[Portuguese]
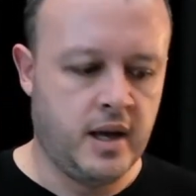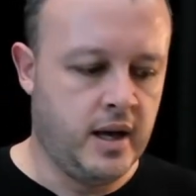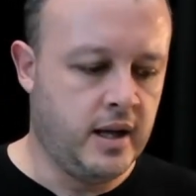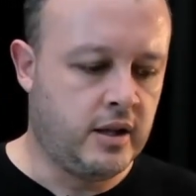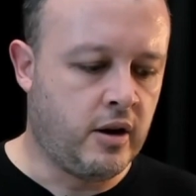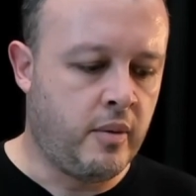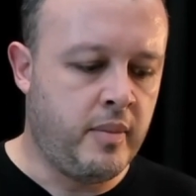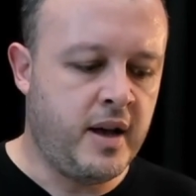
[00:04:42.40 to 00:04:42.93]

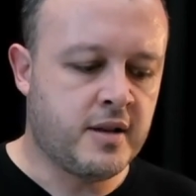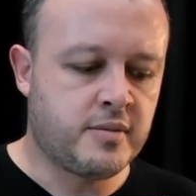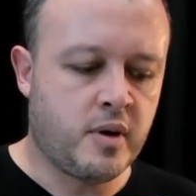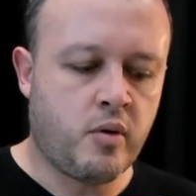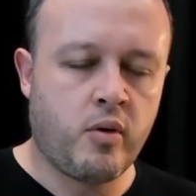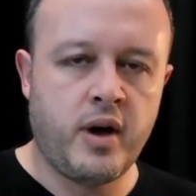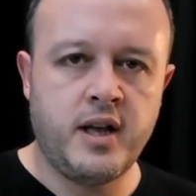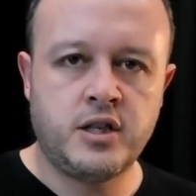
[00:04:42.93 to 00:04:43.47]
Então a mesma
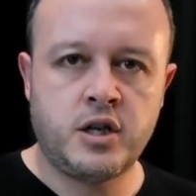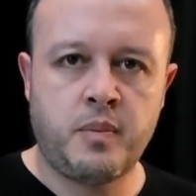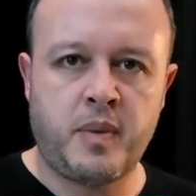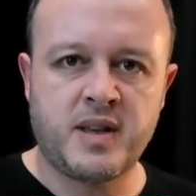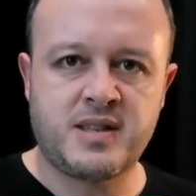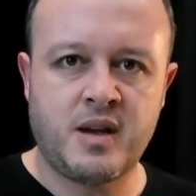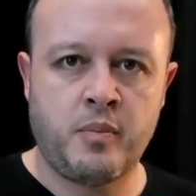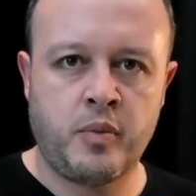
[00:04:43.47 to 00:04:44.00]
corrente que
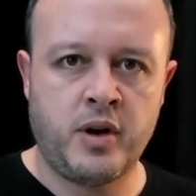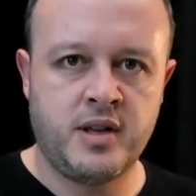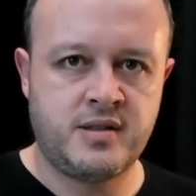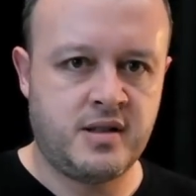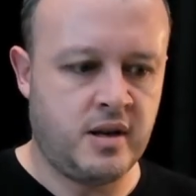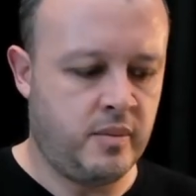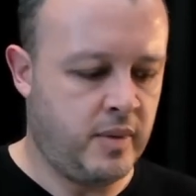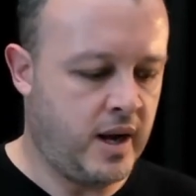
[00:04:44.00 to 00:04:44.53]
passar por esse
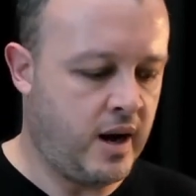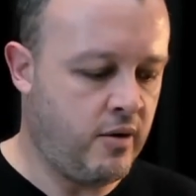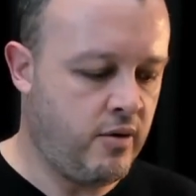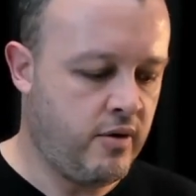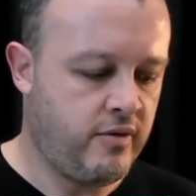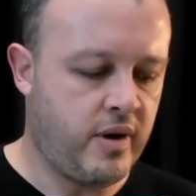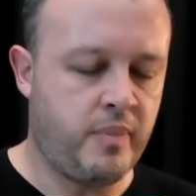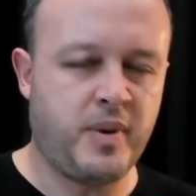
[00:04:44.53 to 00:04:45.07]
terminal
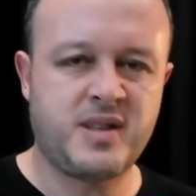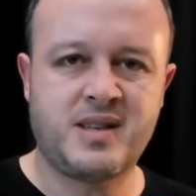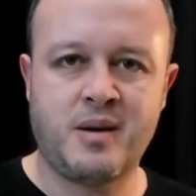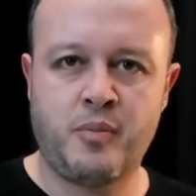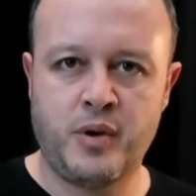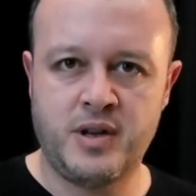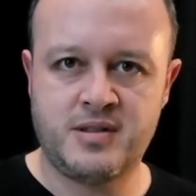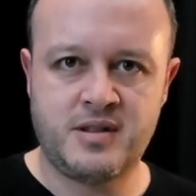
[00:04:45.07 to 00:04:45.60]
vai passar
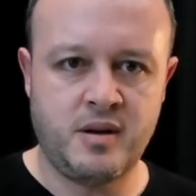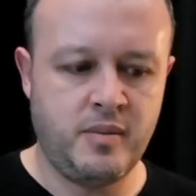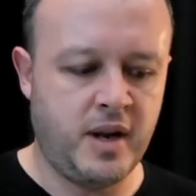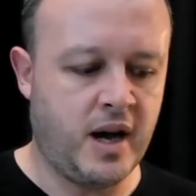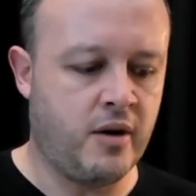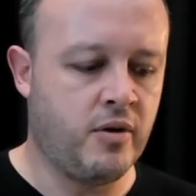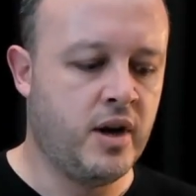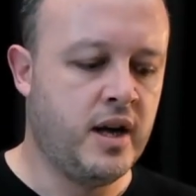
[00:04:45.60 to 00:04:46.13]
por esse
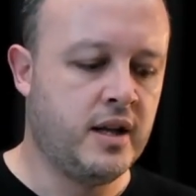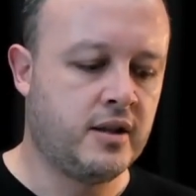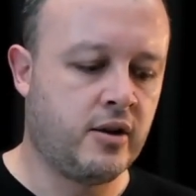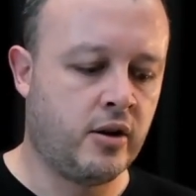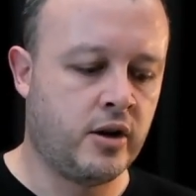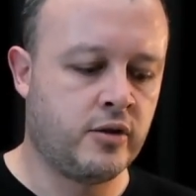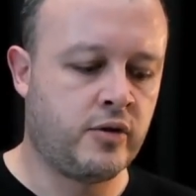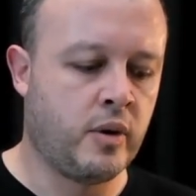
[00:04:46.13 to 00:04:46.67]
terminal. Então
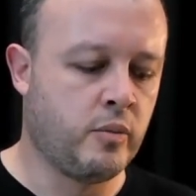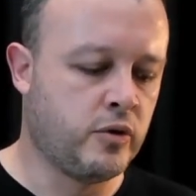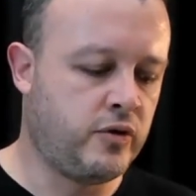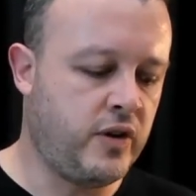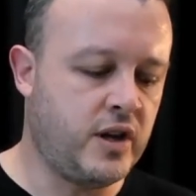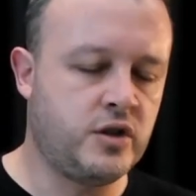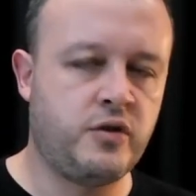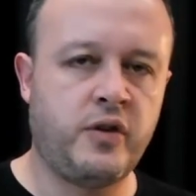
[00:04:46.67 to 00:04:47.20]
nós vamos ver
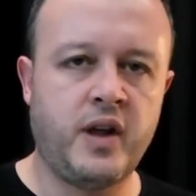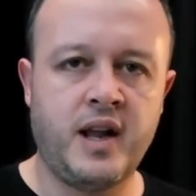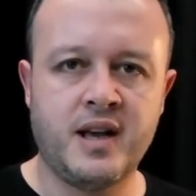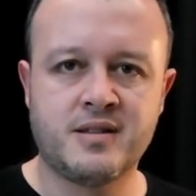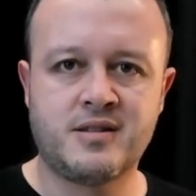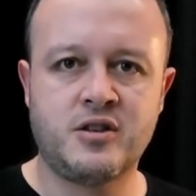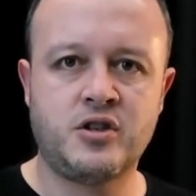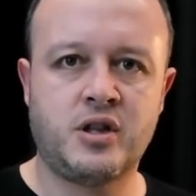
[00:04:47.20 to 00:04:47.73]
a
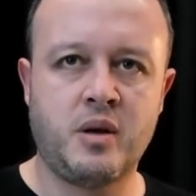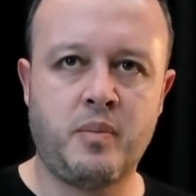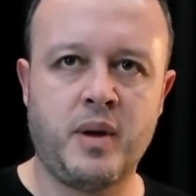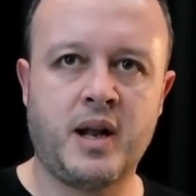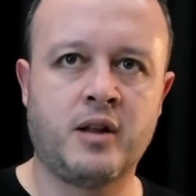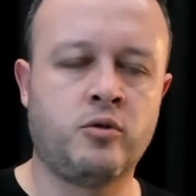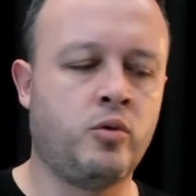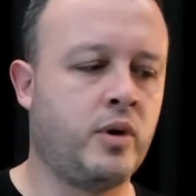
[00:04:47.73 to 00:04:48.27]
diferença de
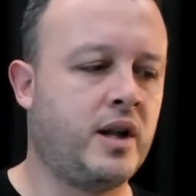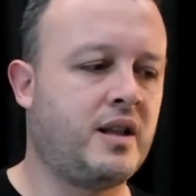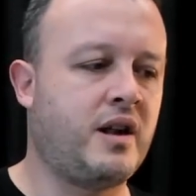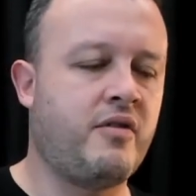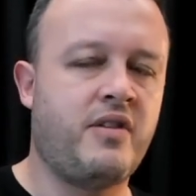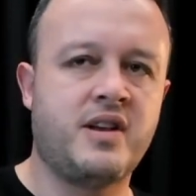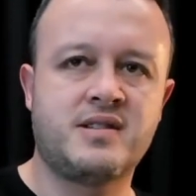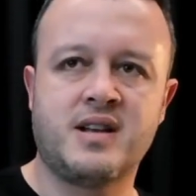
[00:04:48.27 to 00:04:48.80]
temperatura
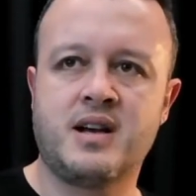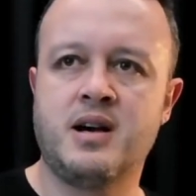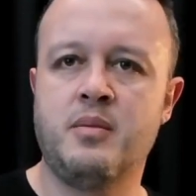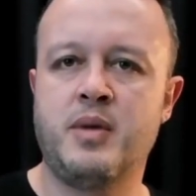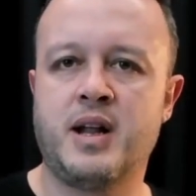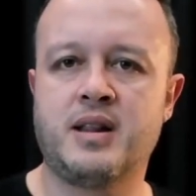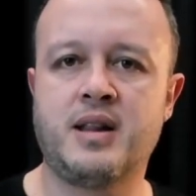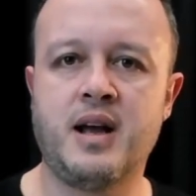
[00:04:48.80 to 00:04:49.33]
através da
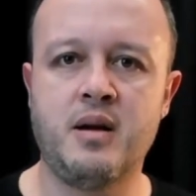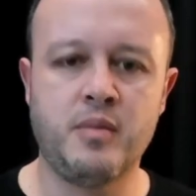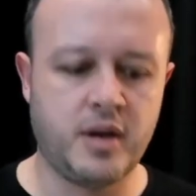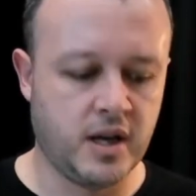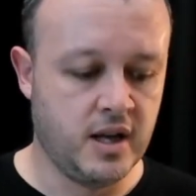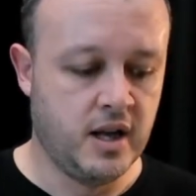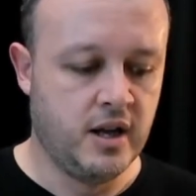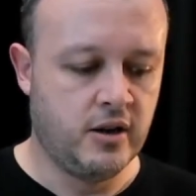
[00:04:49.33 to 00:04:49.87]
câmera térmica,
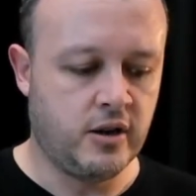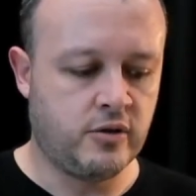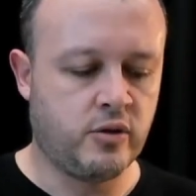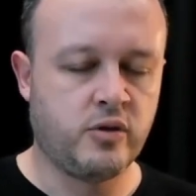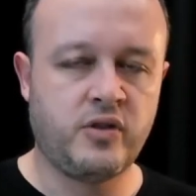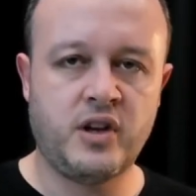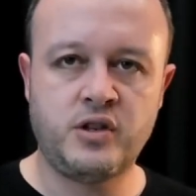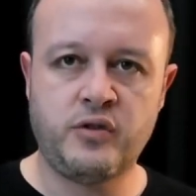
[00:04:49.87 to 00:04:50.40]
nós
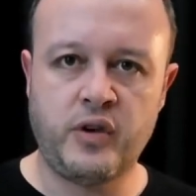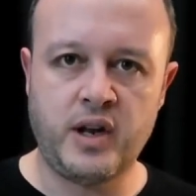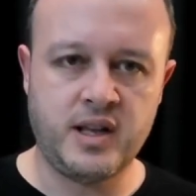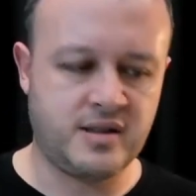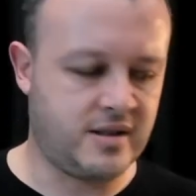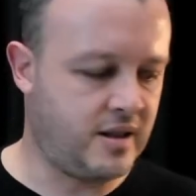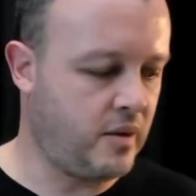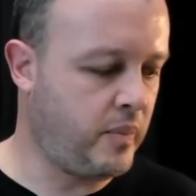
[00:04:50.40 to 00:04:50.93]
vamos ver a diferença
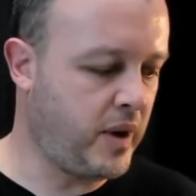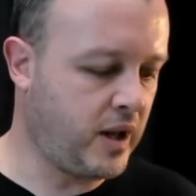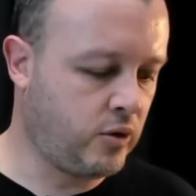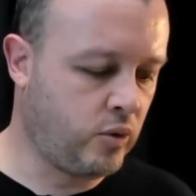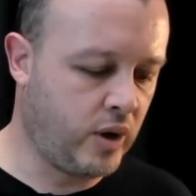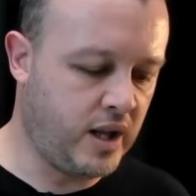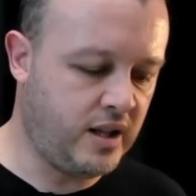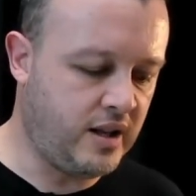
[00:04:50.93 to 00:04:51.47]
de
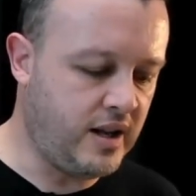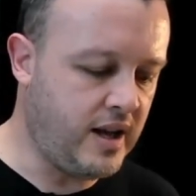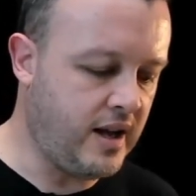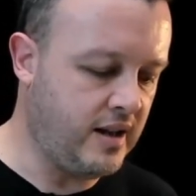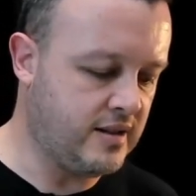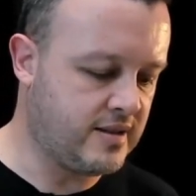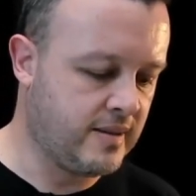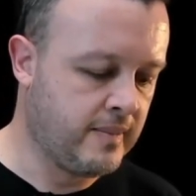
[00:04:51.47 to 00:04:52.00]
temperatura entre
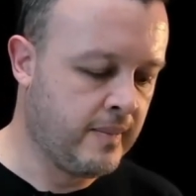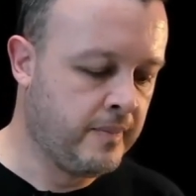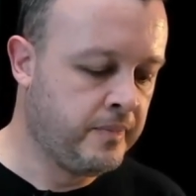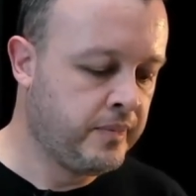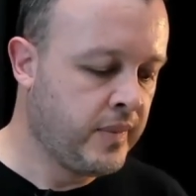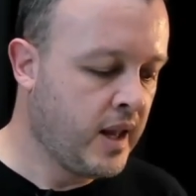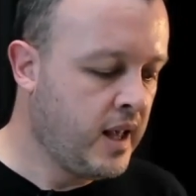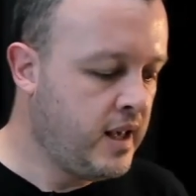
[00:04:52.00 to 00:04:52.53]
eles.
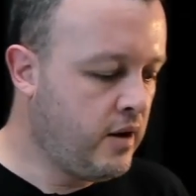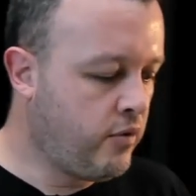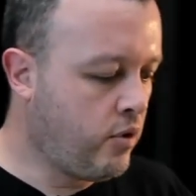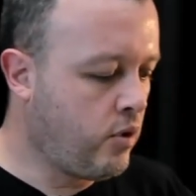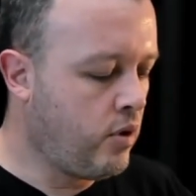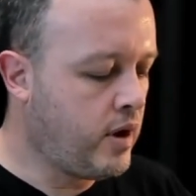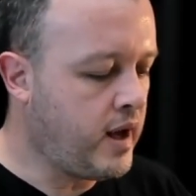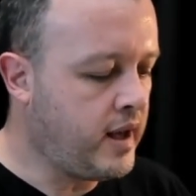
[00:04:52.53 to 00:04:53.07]
E eu vou
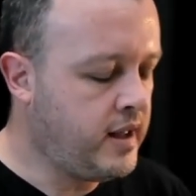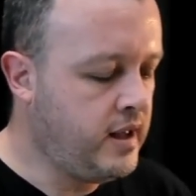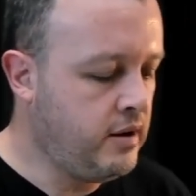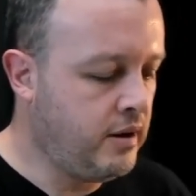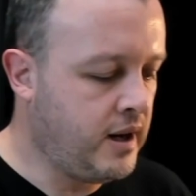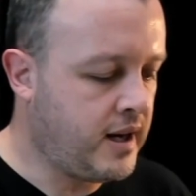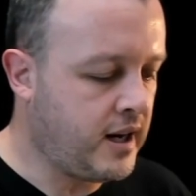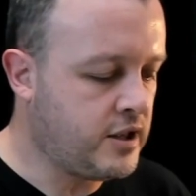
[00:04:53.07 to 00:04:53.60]
colocar aqui o
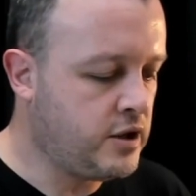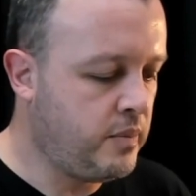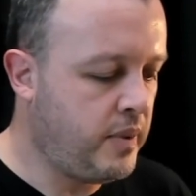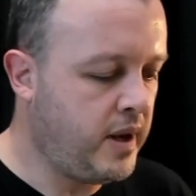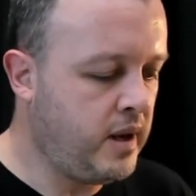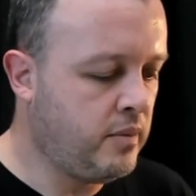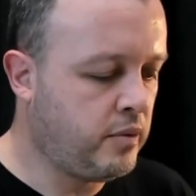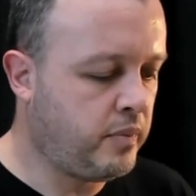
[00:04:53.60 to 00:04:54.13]
alicate
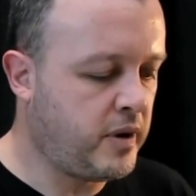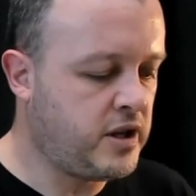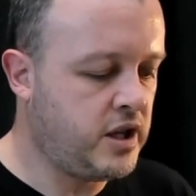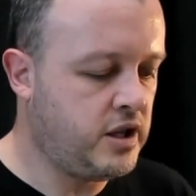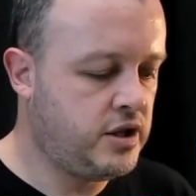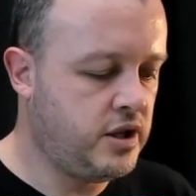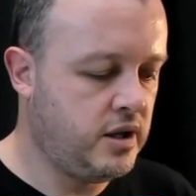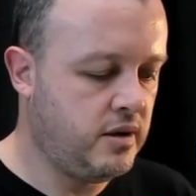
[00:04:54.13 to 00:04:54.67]
amperímetro para a
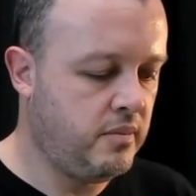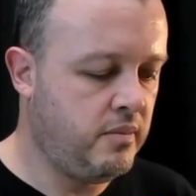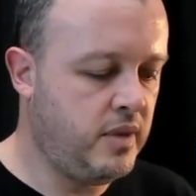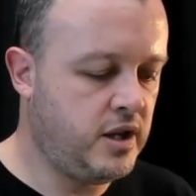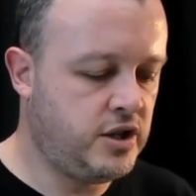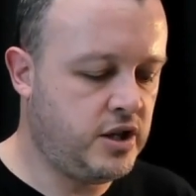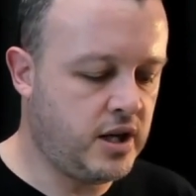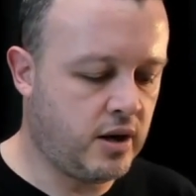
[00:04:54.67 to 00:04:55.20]
gente
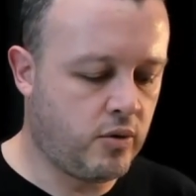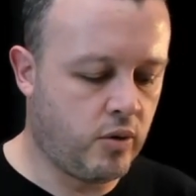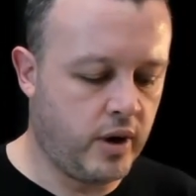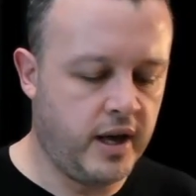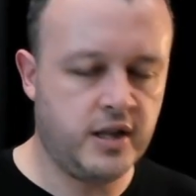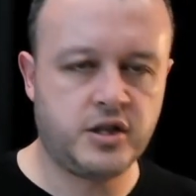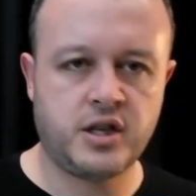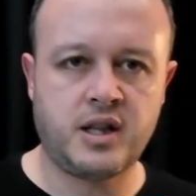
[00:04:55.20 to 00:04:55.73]
medir a
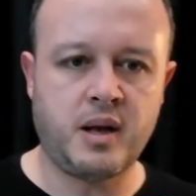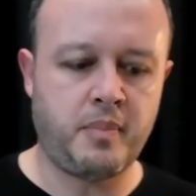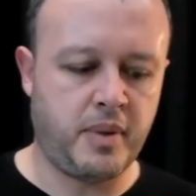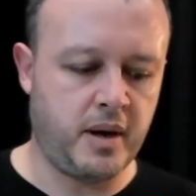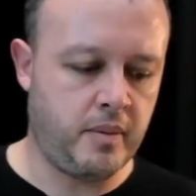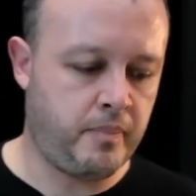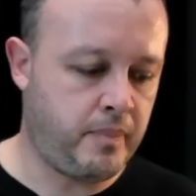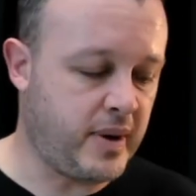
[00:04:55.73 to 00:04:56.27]
corrente que está
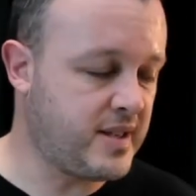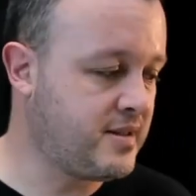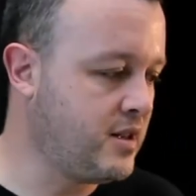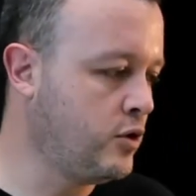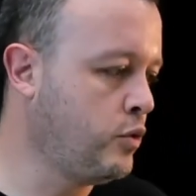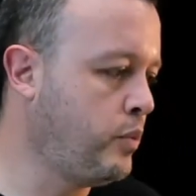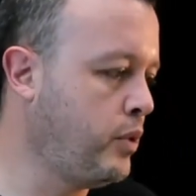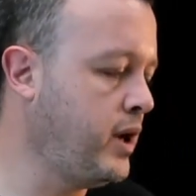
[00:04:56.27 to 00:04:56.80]
passando por